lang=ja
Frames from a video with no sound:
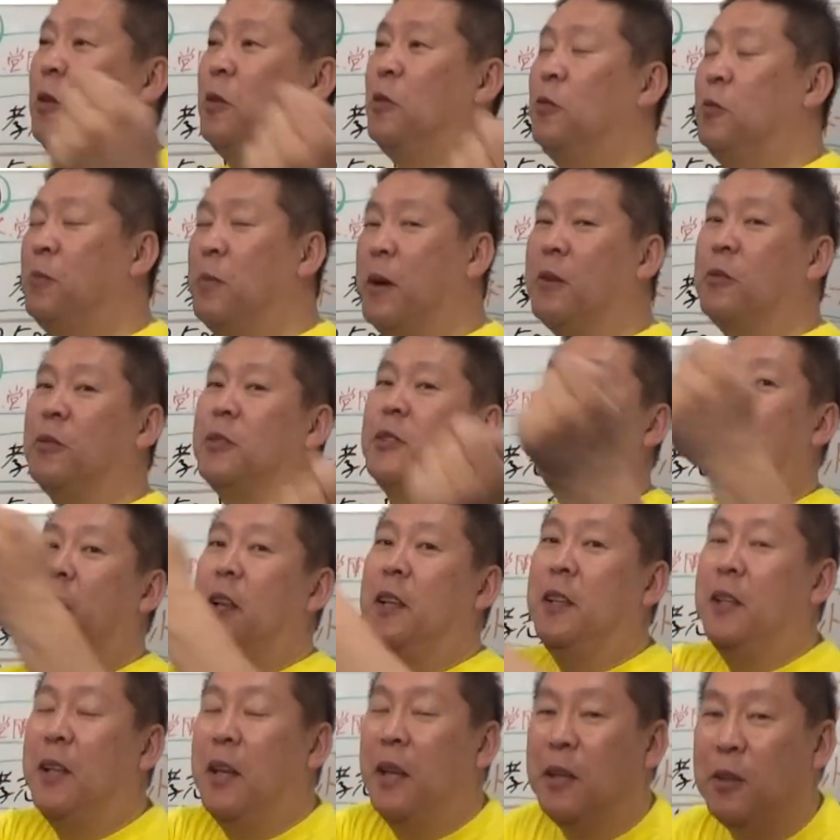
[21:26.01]
うまく
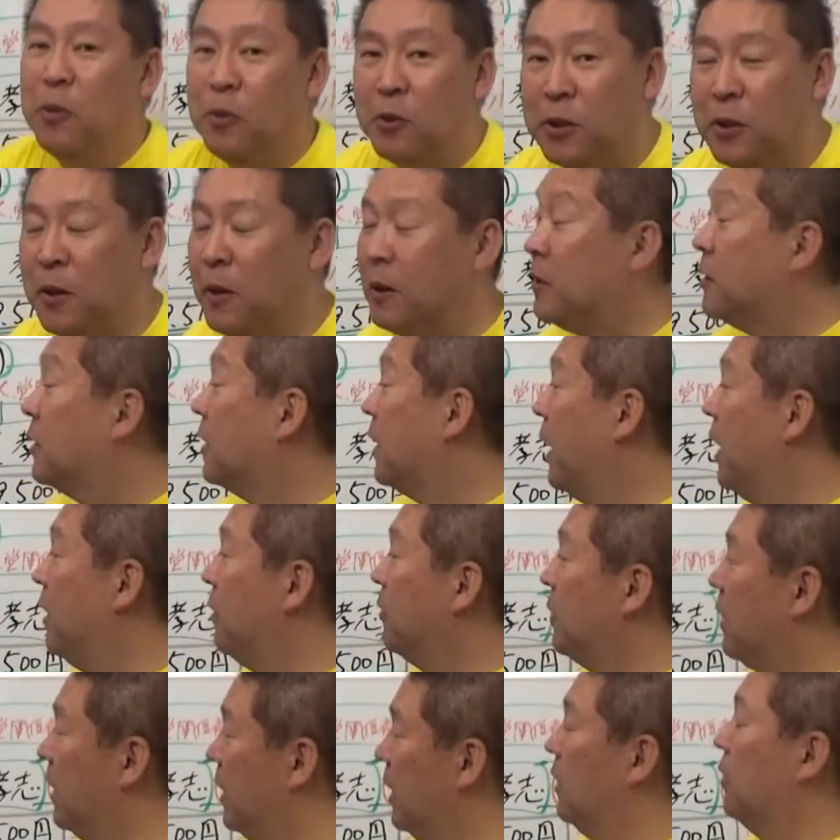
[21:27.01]
宣伝としては使え
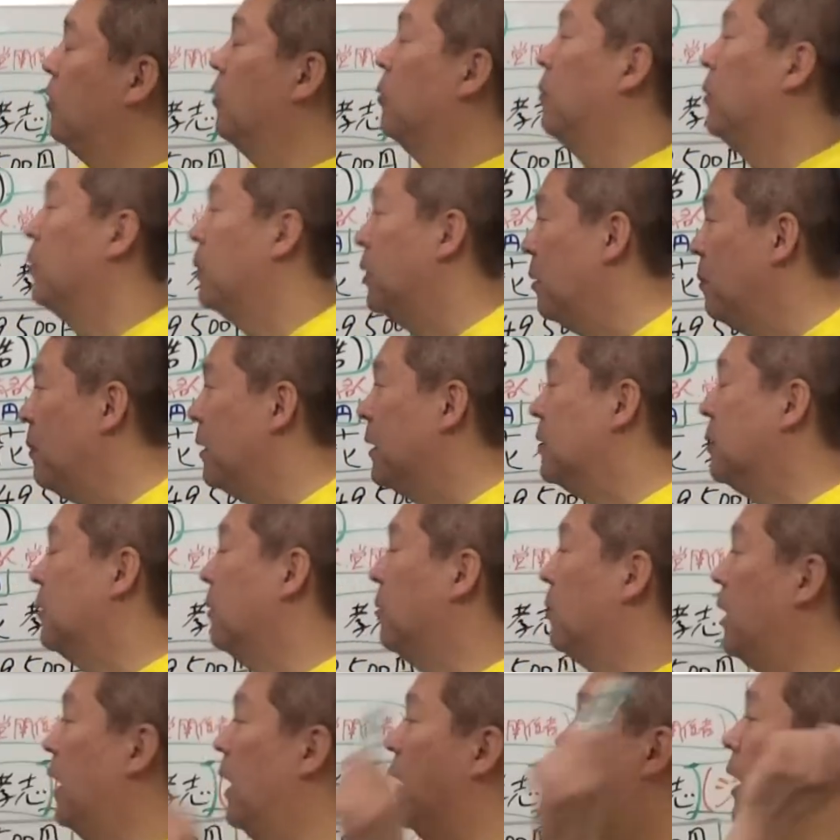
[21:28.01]
るかなと思ってます
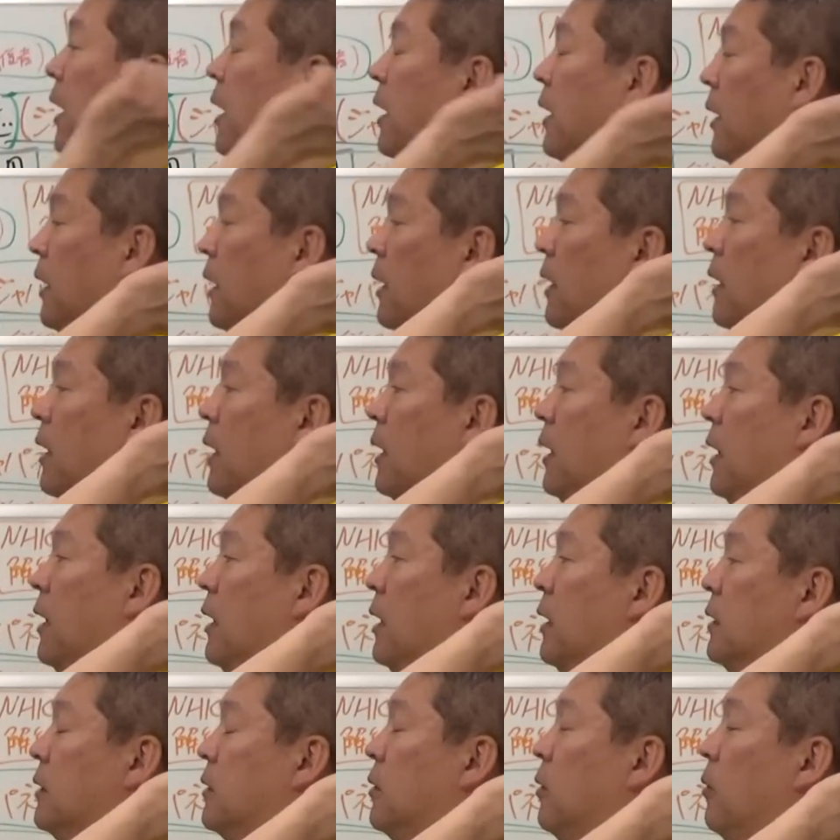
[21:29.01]
ので、
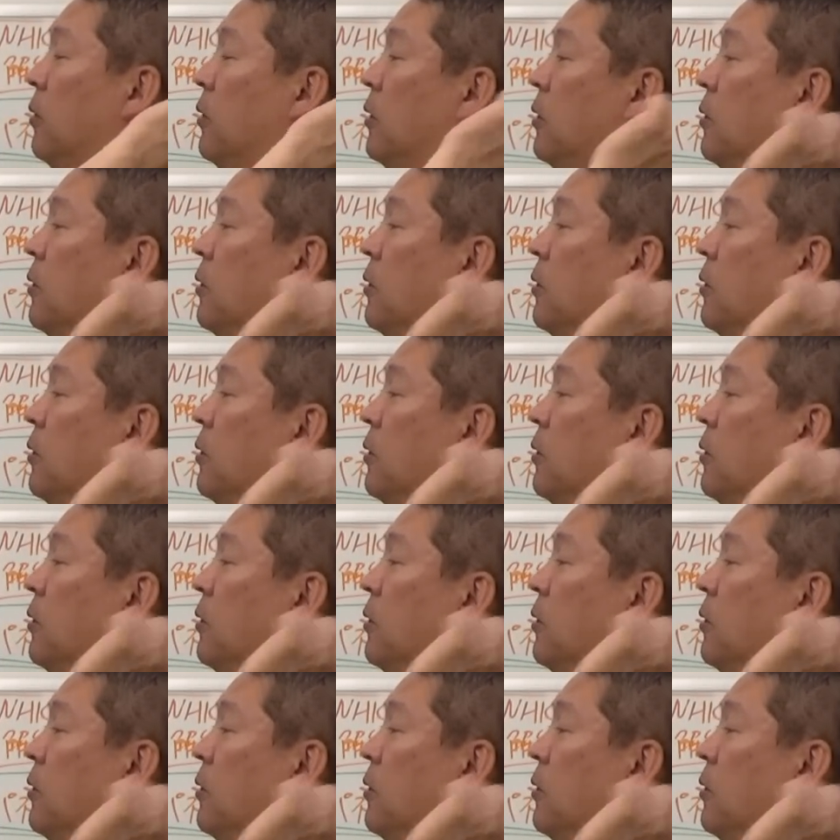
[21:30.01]
そう